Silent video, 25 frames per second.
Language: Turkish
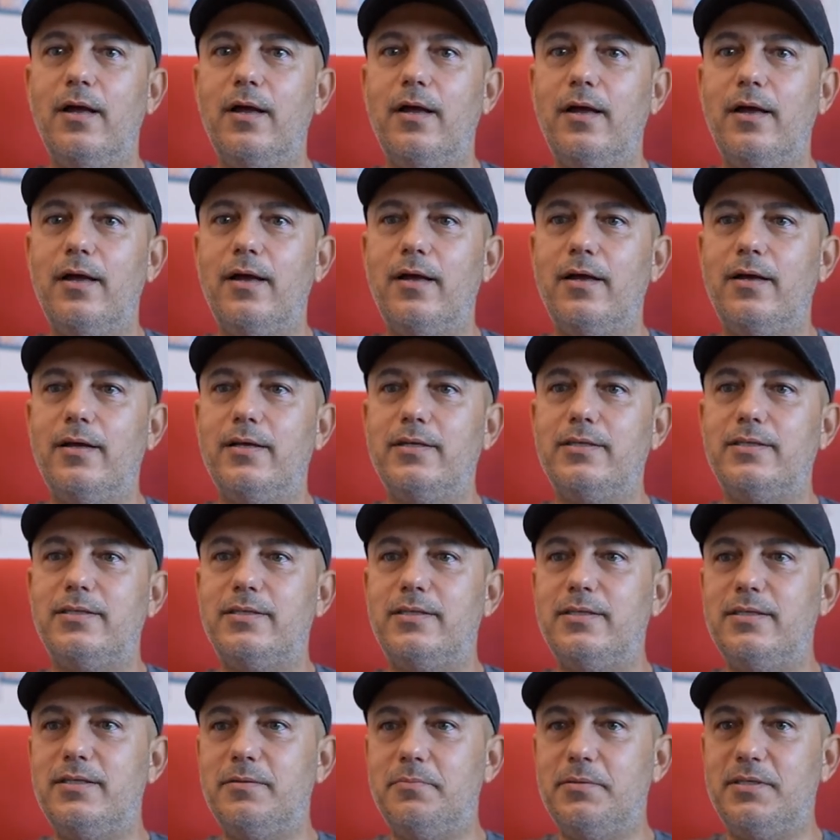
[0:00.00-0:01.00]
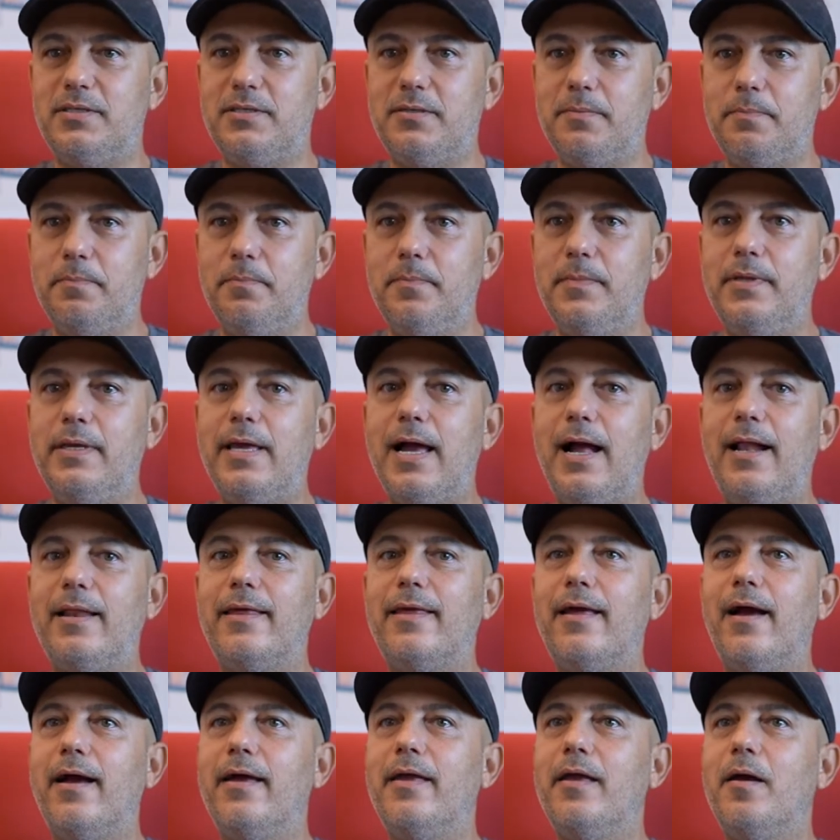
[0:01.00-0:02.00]
Ee, siz bizim
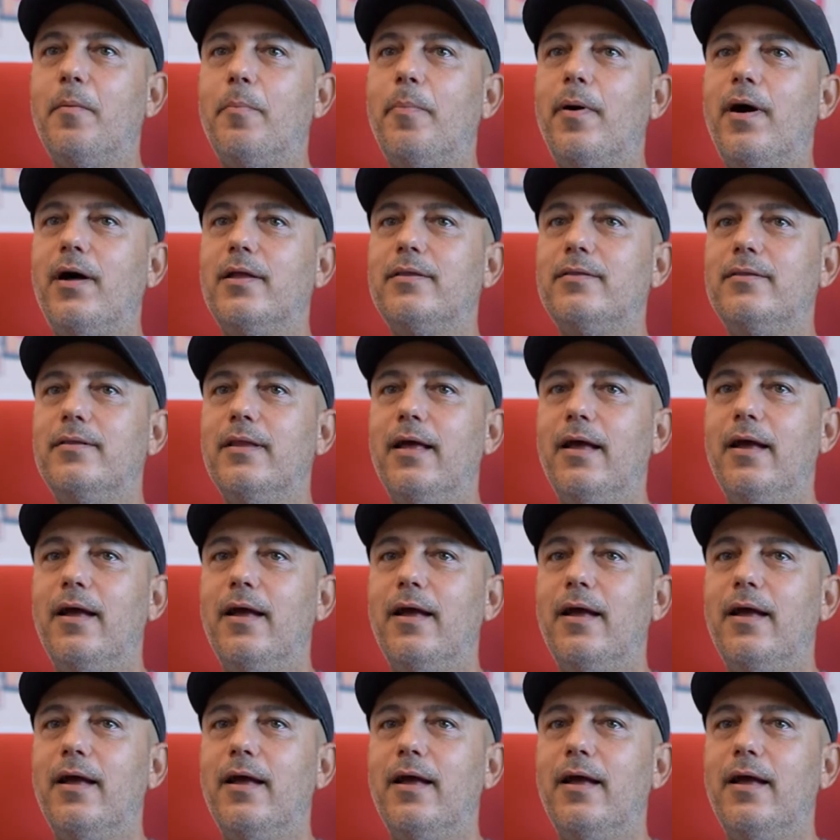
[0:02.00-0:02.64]
yelken yapan